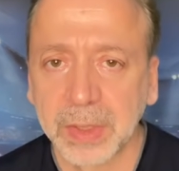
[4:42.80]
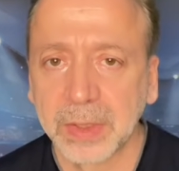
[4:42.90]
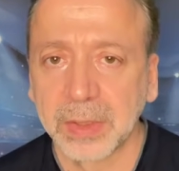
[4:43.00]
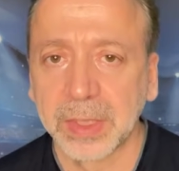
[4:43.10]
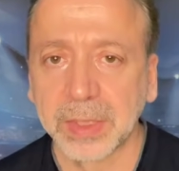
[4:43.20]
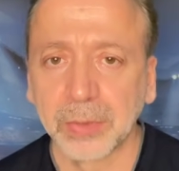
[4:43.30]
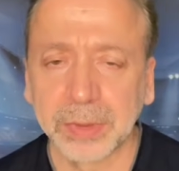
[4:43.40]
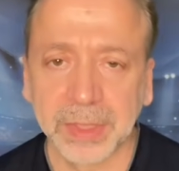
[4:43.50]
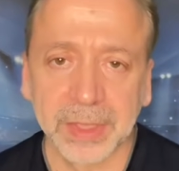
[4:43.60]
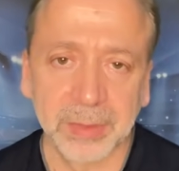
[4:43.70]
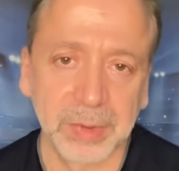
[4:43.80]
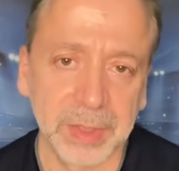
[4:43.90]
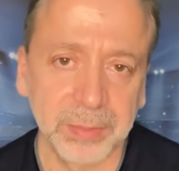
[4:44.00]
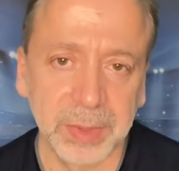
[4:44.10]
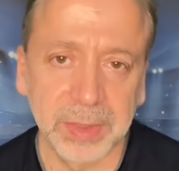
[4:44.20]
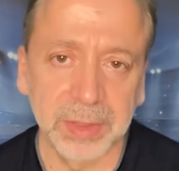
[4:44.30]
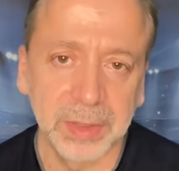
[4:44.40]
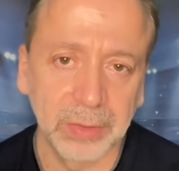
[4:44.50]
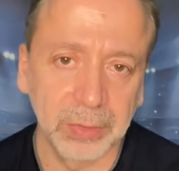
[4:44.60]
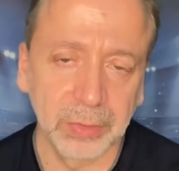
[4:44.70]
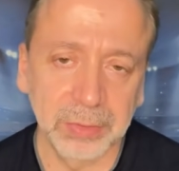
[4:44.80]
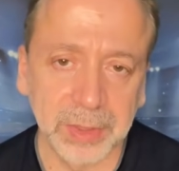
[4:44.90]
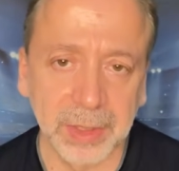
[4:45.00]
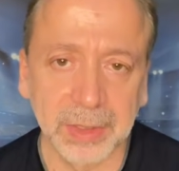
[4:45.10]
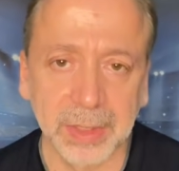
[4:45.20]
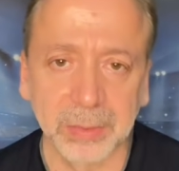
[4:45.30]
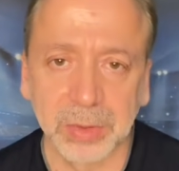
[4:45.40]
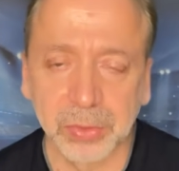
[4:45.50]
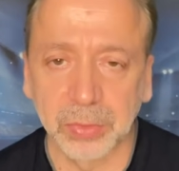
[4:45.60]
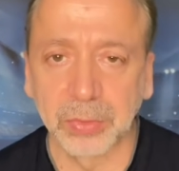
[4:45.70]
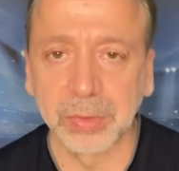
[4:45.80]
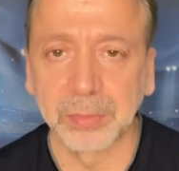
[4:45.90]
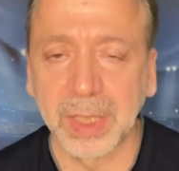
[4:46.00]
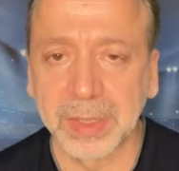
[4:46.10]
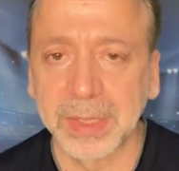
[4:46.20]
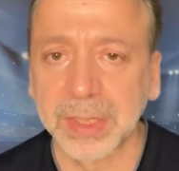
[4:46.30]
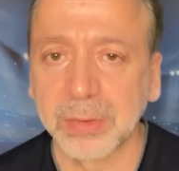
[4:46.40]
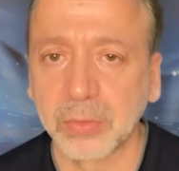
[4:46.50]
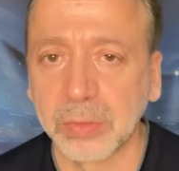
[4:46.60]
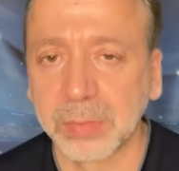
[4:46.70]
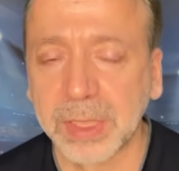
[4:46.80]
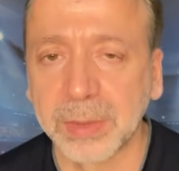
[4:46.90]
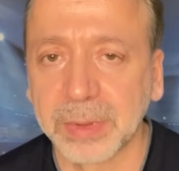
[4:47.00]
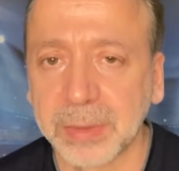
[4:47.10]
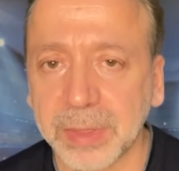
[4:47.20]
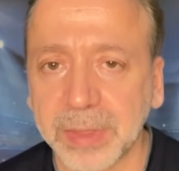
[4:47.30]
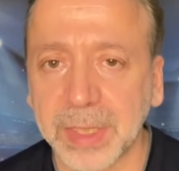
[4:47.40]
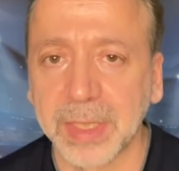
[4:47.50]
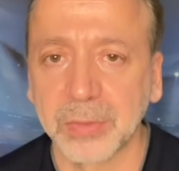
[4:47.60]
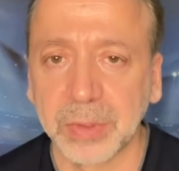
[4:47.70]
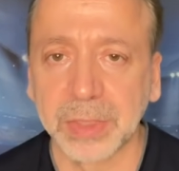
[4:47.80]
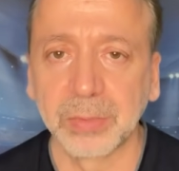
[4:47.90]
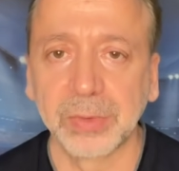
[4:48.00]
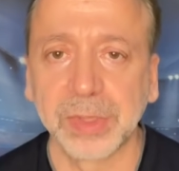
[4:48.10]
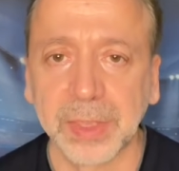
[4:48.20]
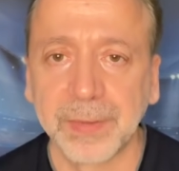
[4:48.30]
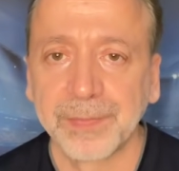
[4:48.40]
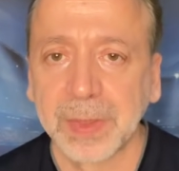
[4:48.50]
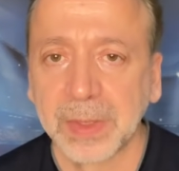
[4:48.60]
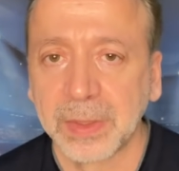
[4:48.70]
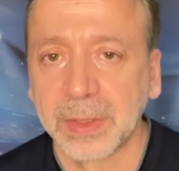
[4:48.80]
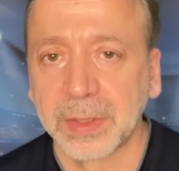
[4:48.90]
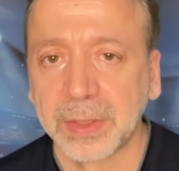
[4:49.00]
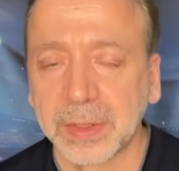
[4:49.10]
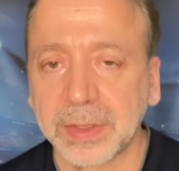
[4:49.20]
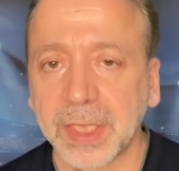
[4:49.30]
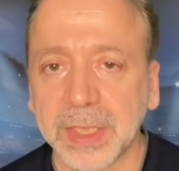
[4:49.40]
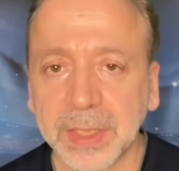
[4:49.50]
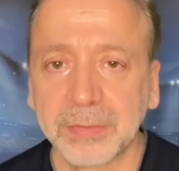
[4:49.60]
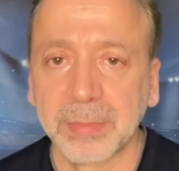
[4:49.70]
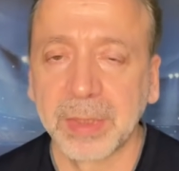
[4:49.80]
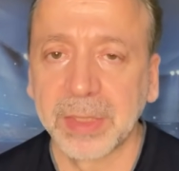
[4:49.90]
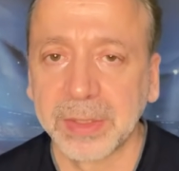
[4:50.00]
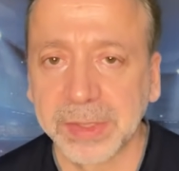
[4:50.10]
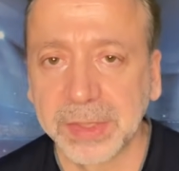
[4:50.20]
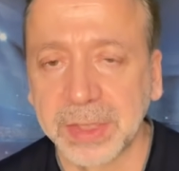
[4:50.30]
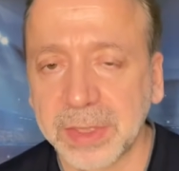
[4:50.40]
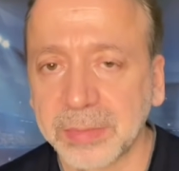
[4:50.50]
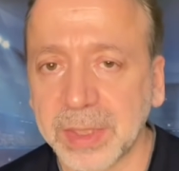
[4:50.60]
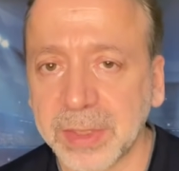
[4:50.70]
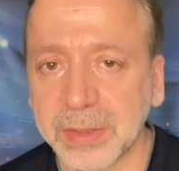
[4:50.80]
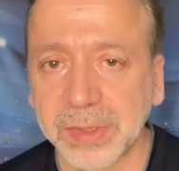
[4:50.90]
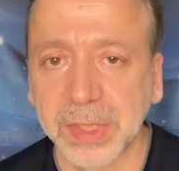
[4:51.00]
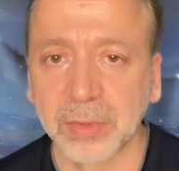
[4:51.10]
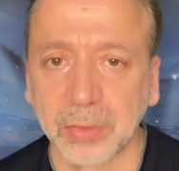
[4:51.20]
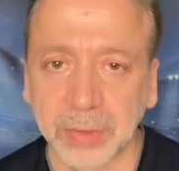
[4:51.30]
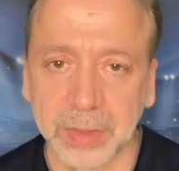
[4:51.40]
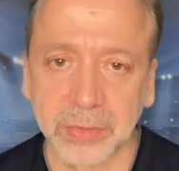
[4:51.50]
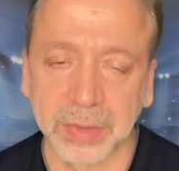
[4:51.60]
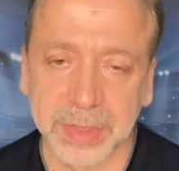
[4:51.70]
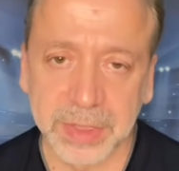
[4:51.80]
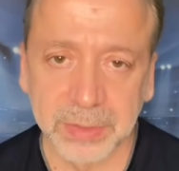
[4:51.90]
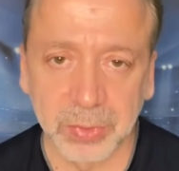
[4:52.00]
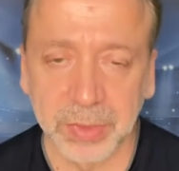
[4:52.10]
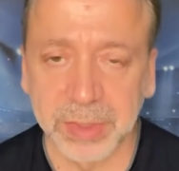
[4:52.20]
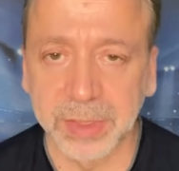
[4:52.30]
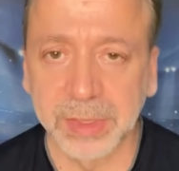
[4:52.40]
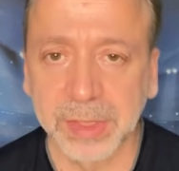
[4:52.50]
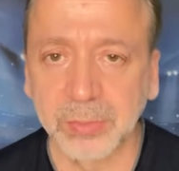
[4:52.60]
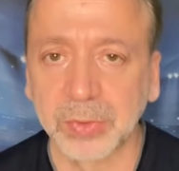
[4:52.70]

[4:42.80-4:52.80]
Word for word: Ee, ötelenebilir, bir yıl öteye atılabilir. Çünkü Mali Genel kurulu bile yapılamadı. Yani yönetim önce e, idari ve mali açıdan ibra edilecek. Ondan sonra seçim sürecine girecek.